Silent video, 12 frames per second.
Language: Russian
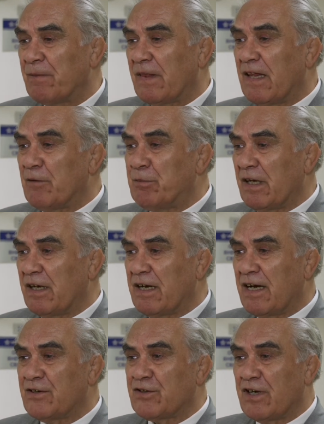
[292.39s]
для
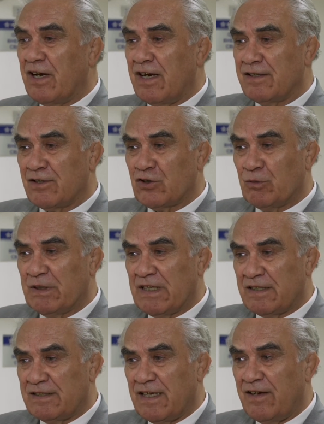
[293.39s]
перекачки газа, чтобы
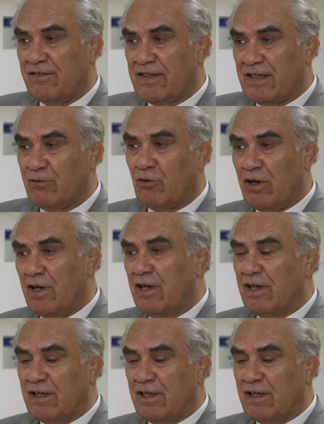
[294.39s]
доставить его